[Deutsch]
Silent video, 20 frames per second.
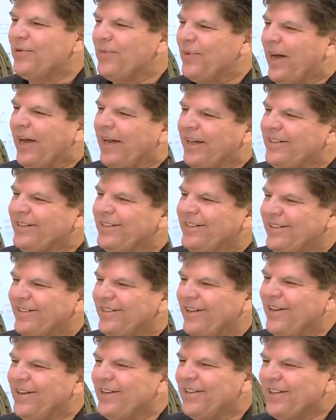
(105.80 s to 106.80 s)
Nummer 1
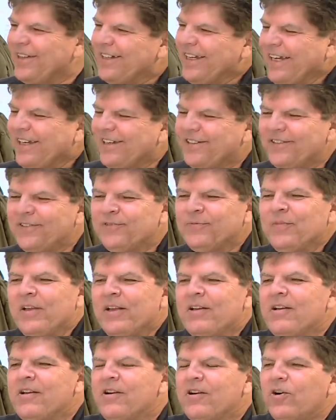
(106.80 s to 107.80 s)
äh, mhm. ringen.
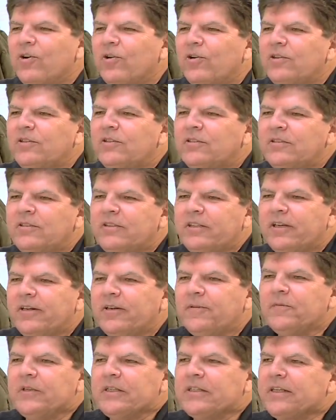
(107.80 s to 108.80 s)
Und
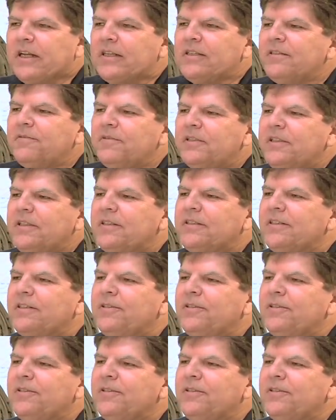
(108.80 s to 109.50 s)
ähm, das Ganze wird jetzt